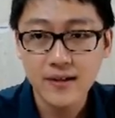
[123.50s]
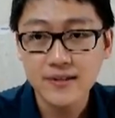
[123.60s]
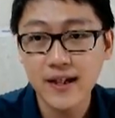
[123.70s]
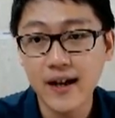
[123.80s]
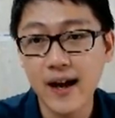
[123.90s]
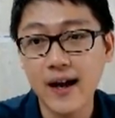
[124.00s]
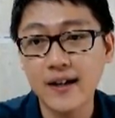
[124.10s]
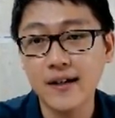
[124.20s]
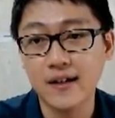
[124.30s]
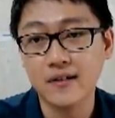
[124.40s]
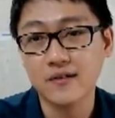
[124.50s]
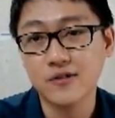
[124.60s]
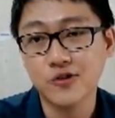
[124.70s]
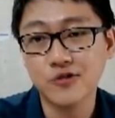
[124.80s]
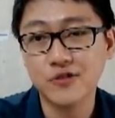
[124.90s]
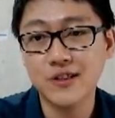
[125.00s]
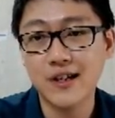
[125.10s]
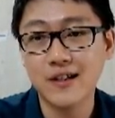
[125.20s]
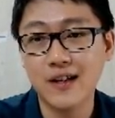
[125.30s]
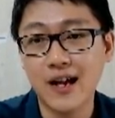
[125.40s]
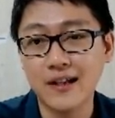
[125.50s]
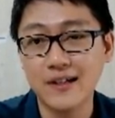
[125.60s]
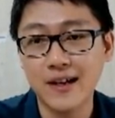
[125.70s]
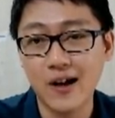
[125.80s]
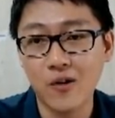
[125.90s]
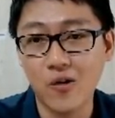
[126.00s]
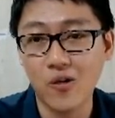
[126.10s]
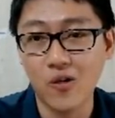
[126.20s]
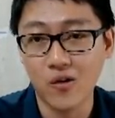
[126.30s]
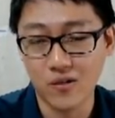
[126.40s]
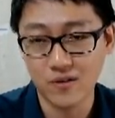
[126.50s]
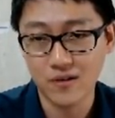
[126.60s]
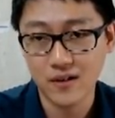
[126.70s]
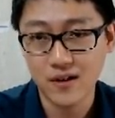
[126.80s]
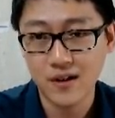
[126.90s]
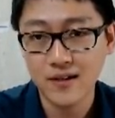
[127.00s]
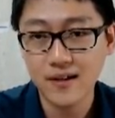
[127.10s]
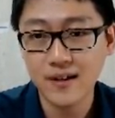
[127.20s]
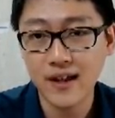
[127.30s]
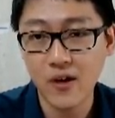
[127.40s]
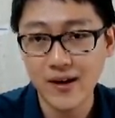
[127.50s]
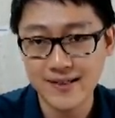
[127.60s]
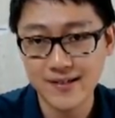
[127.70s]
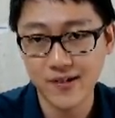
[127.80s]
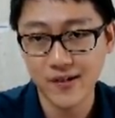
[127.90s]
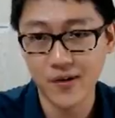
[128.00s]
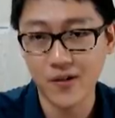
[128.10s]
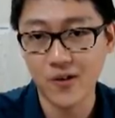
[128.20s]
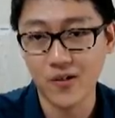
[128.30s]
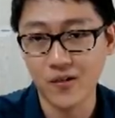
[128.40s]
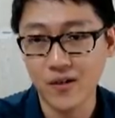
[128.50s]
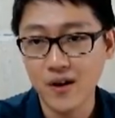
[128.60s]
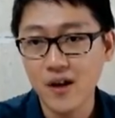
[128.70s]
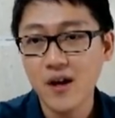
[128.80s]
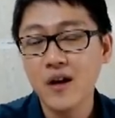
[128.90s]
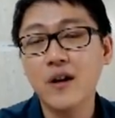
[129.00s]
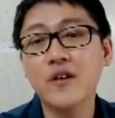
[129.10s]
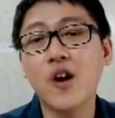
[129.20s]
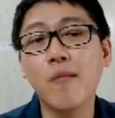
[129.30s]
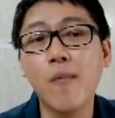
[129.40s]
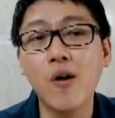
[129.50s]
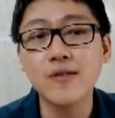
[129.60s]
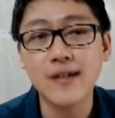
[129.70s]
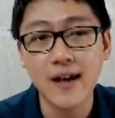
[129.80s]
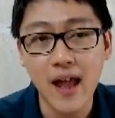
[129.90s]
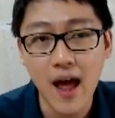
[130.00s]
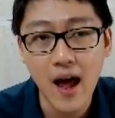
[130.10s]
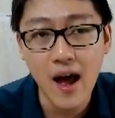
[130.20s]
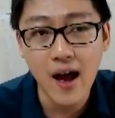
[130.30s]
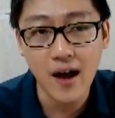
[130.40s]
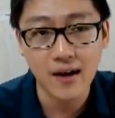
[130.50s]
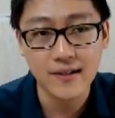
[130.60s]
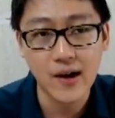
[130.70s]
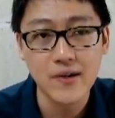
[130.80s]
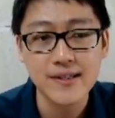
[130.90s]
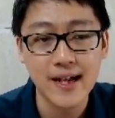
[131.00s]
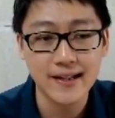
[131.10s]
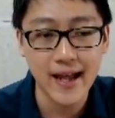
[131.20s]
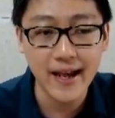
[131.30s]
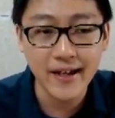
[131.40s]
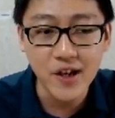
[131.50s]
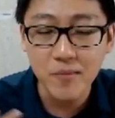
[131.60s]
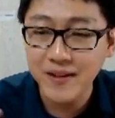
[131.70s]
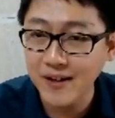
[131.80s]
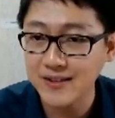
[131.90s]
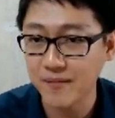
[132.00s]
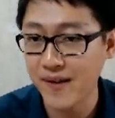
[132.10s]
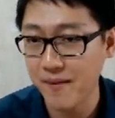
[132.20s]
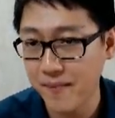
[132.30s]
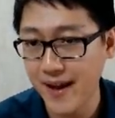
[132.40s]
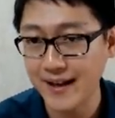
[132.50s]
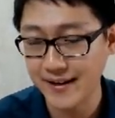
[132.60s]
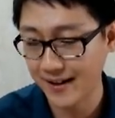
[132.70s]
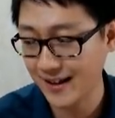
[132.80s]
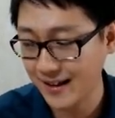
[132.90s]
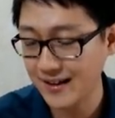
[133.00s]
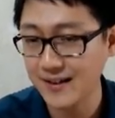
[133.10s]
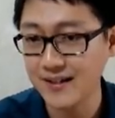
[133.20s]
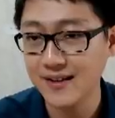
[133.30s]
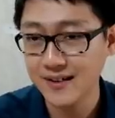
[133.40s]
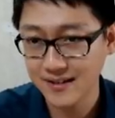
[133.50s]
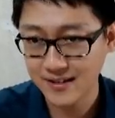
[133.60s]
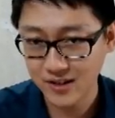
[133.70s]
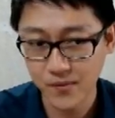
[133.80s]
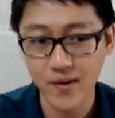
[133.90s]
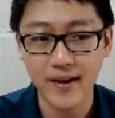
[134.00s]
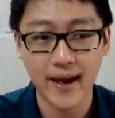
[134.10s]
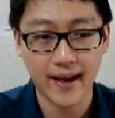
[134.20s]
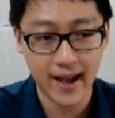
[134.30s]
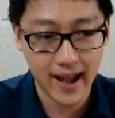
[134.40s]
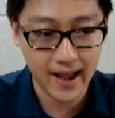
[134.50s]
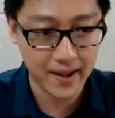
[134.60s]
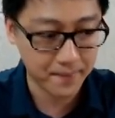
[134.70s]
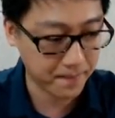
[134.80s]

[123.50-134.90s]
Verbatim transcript: 제가 숙제를 하느라고 늦게 왔어요 그냥 뭐 살라 다위사 딸 그냥 들어 점나이 빼일 떨르 투벅겠까